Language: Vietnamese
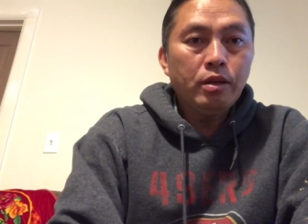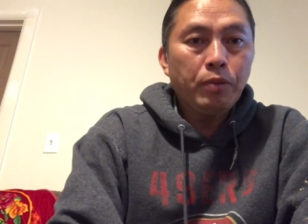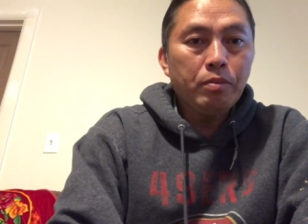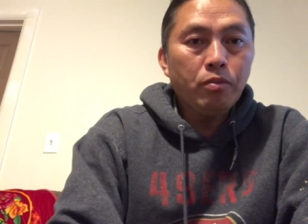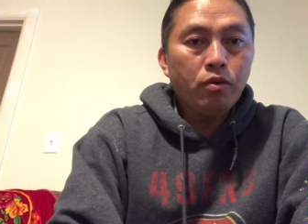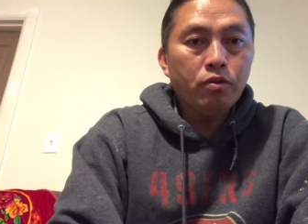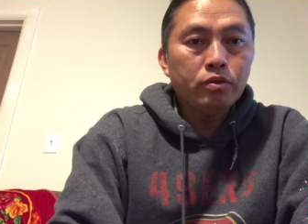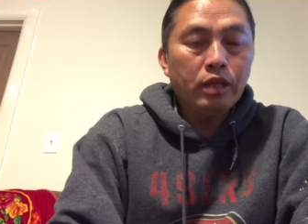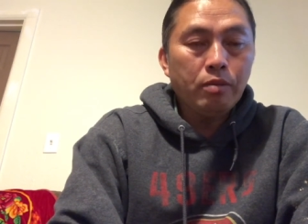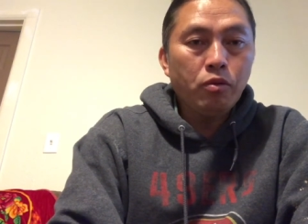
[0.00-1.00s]
thế bên
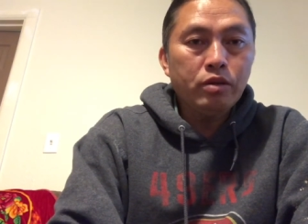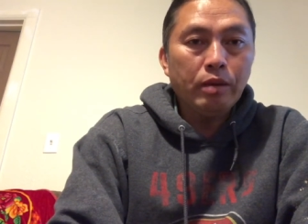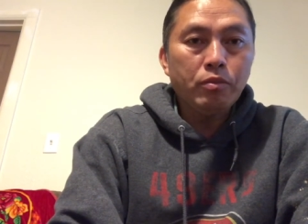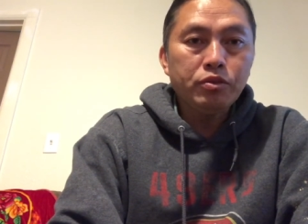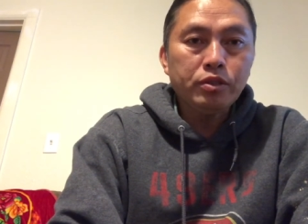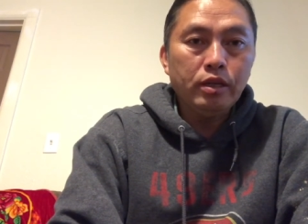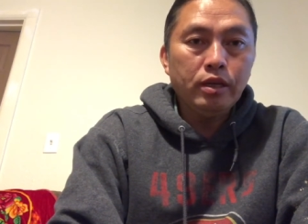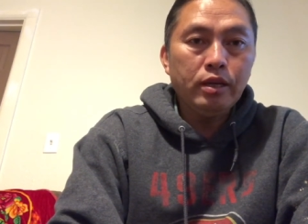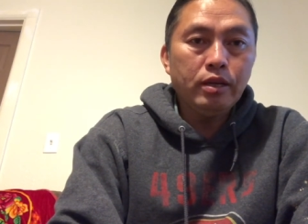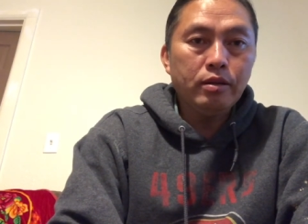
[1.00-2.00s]
mong tây mong niệm mong
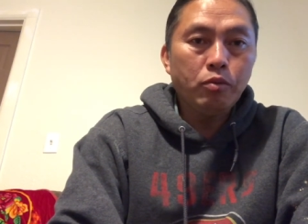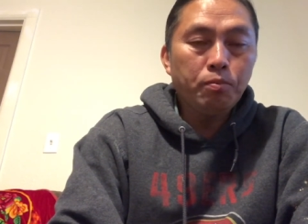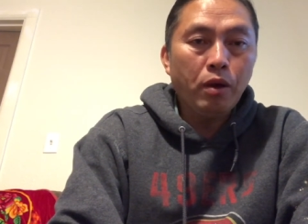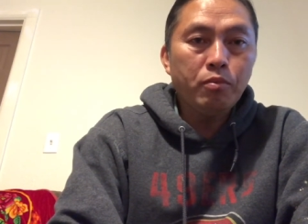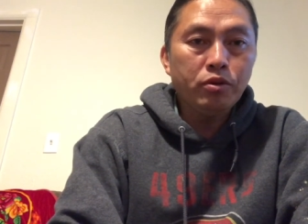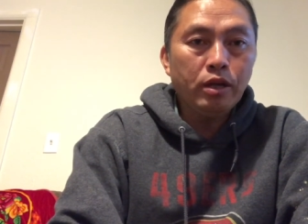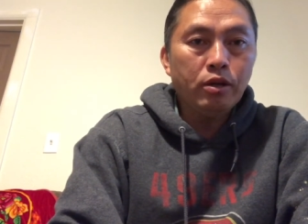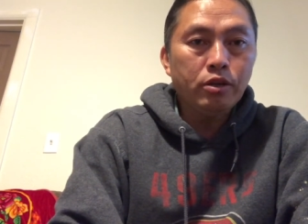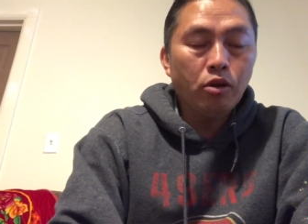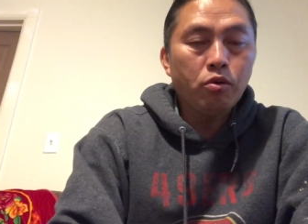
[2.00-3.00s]
gì mong bỏ mong
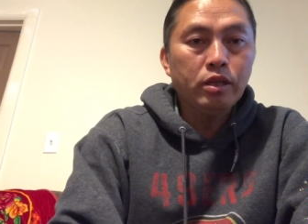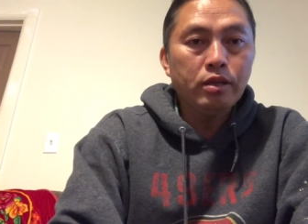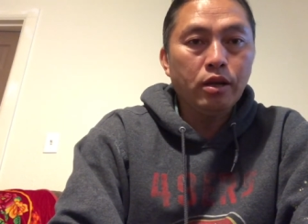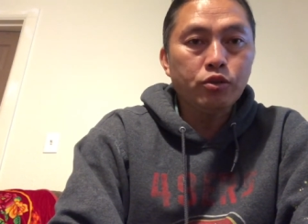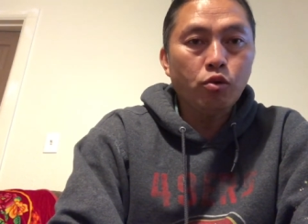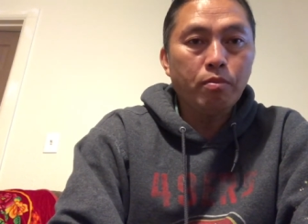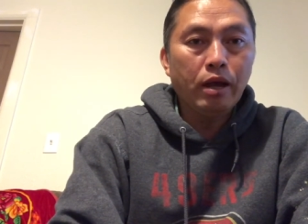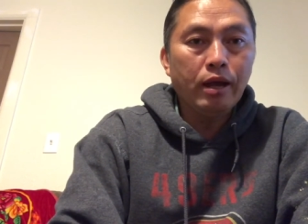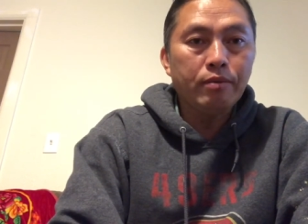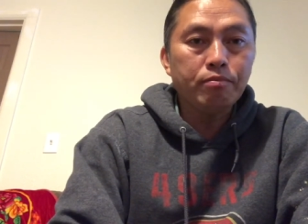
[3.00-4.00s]
giờ nhau lúc tây cho là chùa
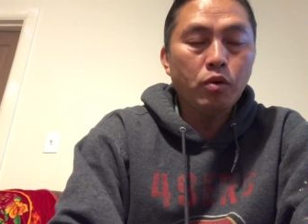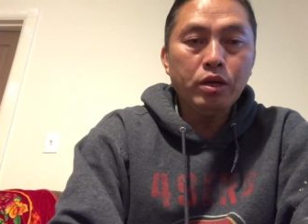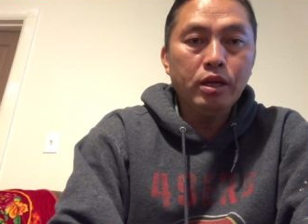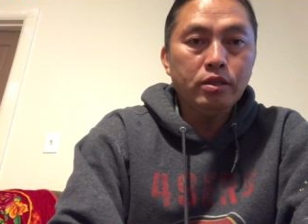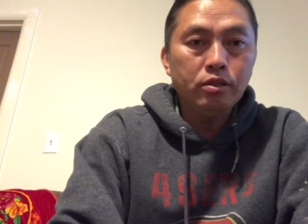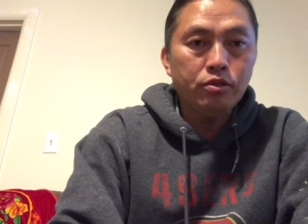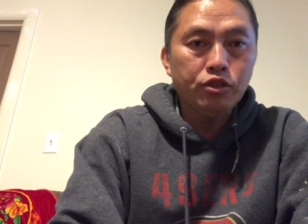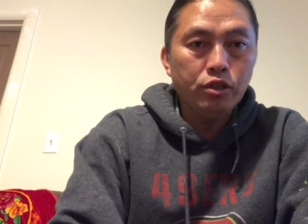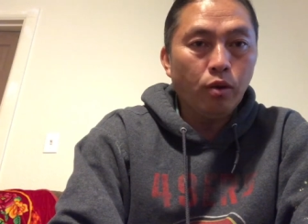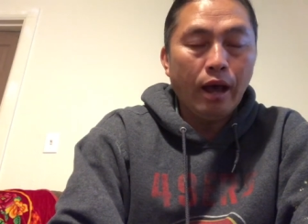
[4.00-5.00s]
mà mong y chữ
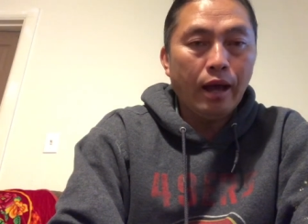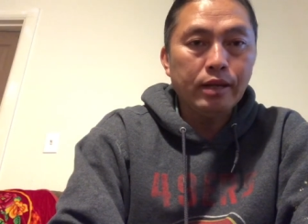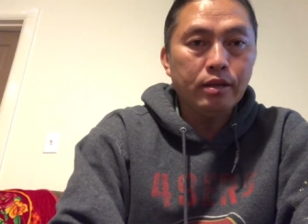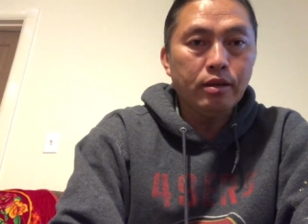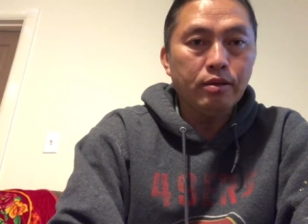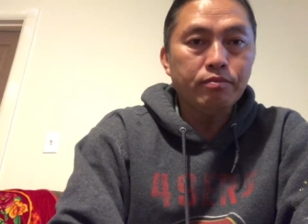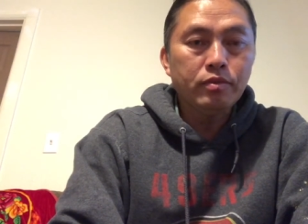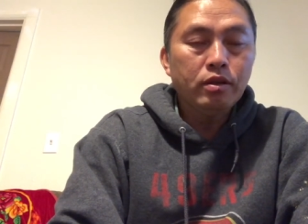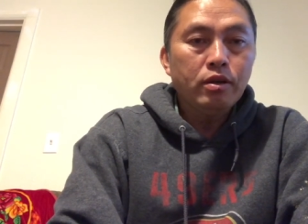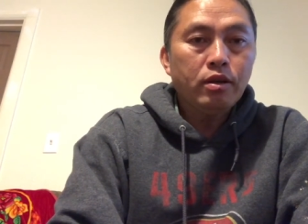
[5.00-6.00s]
chỉ vào á liền đó
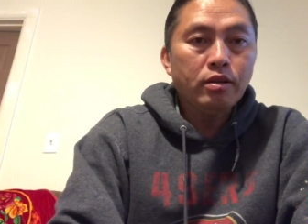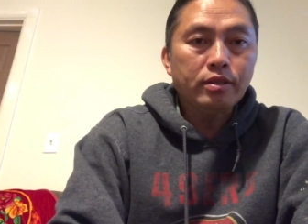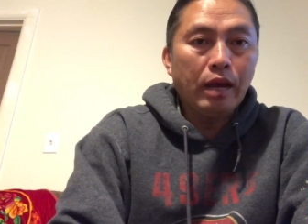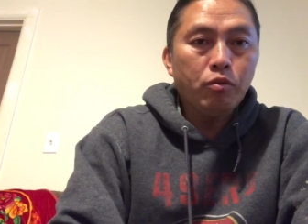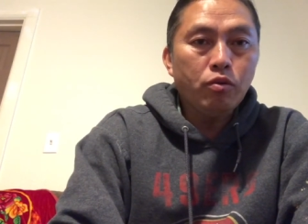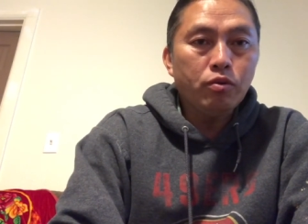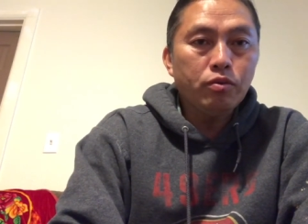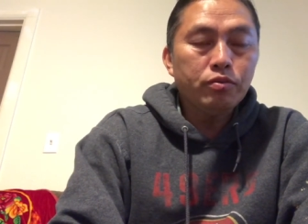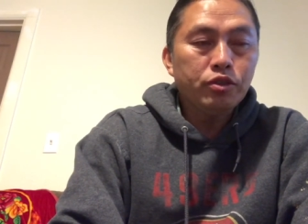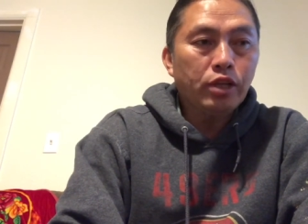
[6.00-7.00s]
có sáu
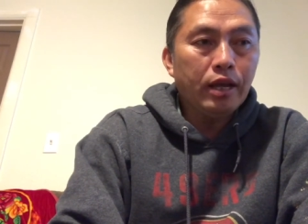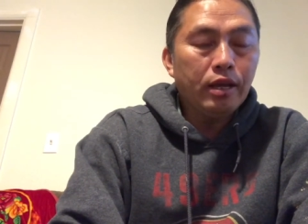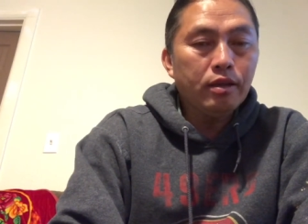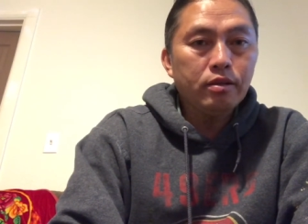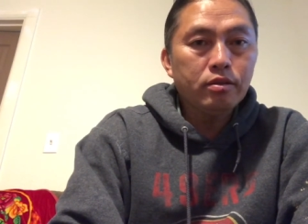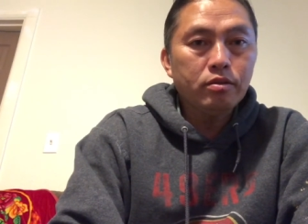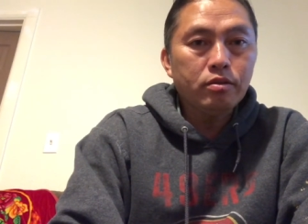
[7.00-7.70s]
mù sai